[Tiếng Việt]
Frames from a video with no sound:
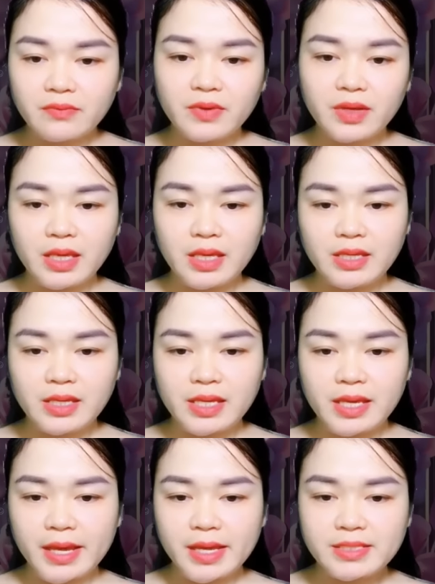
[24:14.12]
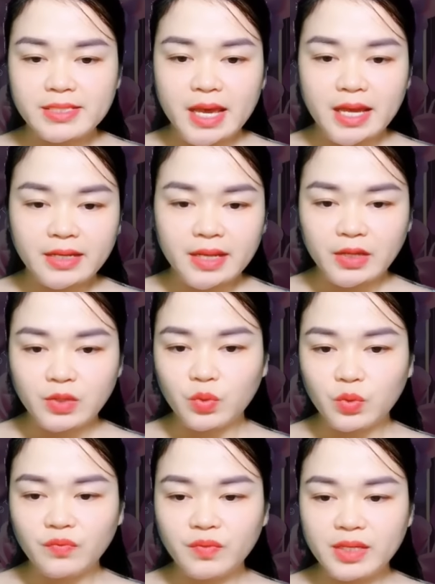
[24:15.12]
Thành tích của cô dần dần tăng lên
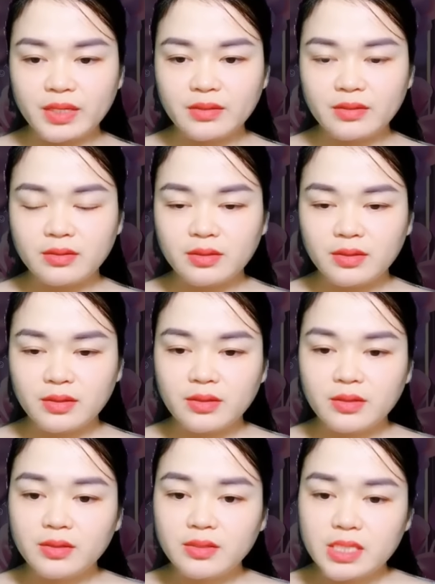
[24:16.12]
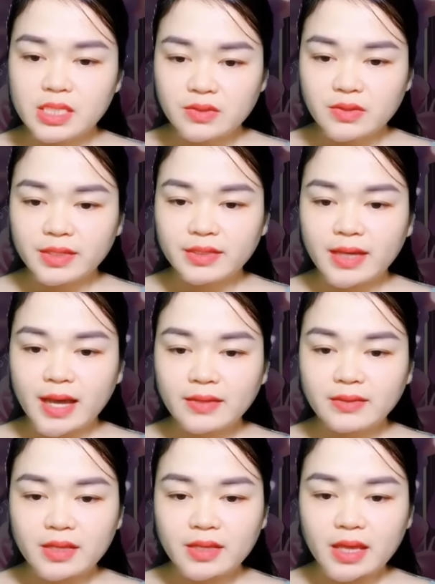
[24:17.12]
sau các kỳ thi, mà người cô
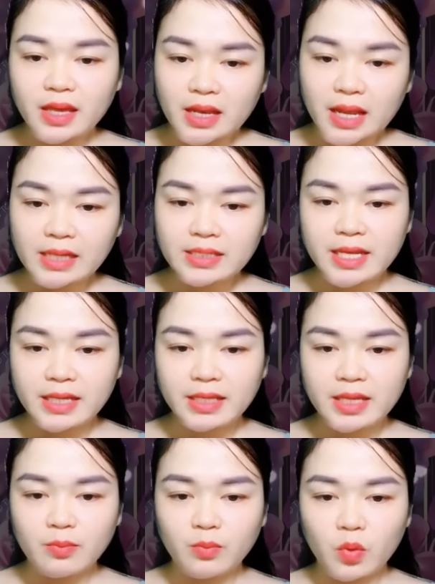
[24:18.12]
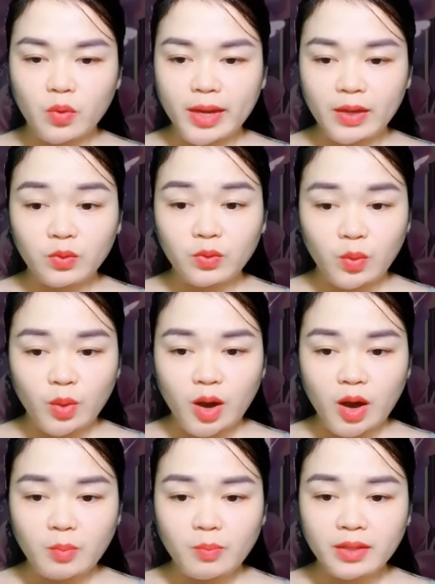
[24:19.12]
luôn ngưỡng mộ trước giờ chưa từng xuống
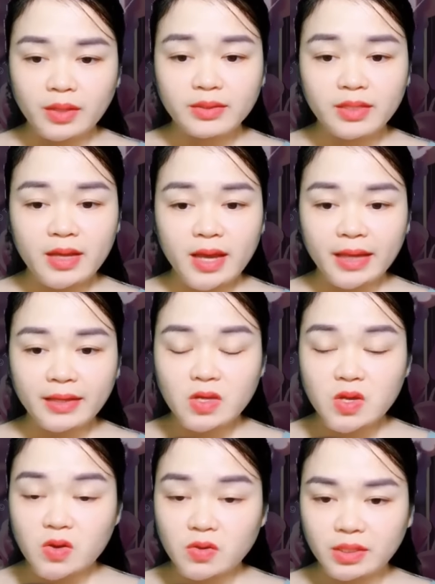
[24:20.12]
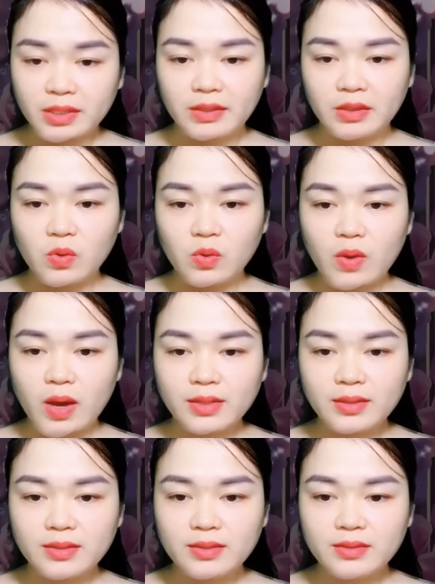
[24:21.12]
khỏi vị trí hạng nhất.
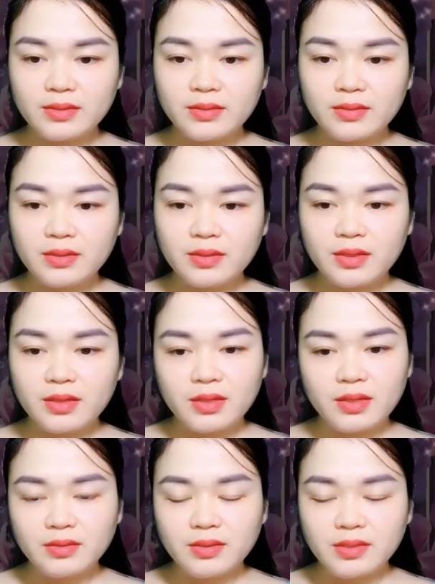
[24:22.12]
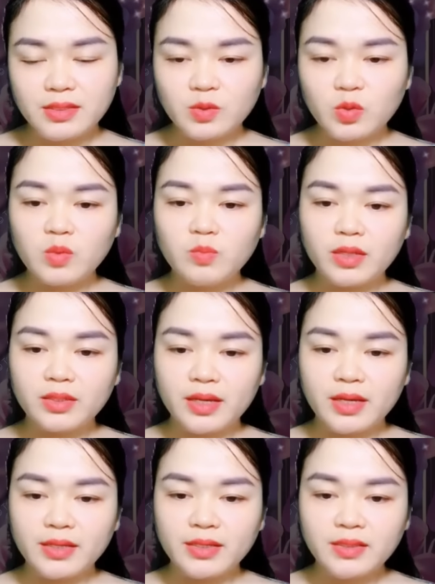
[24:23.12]
Có một lần Cố Cẩn Xuyên bị viêm ruột thừa,
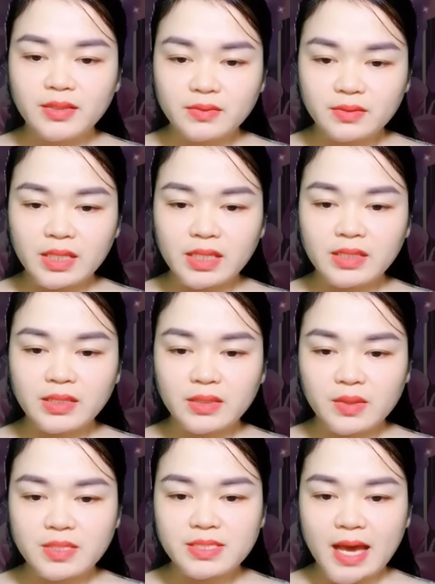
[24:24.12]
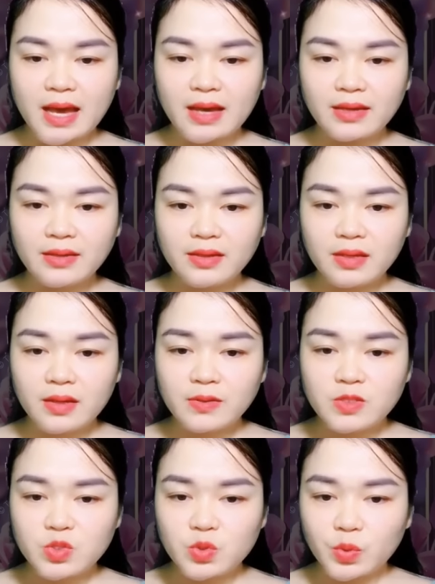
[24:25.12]
sau khi nằm viện trở về thi,
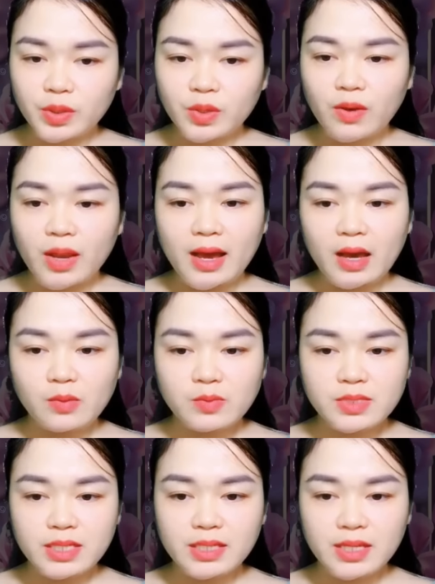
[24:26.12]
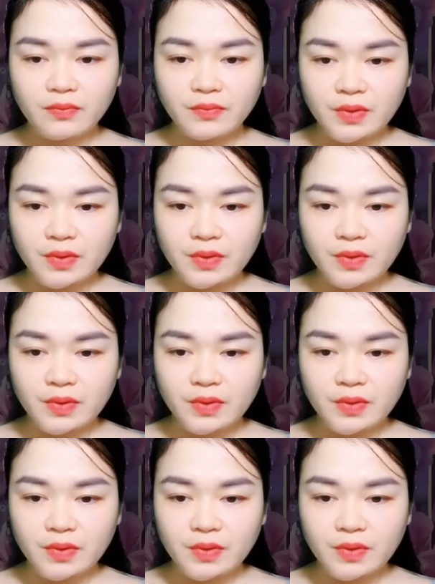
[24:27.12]
mọi người đều trêu ghẹo,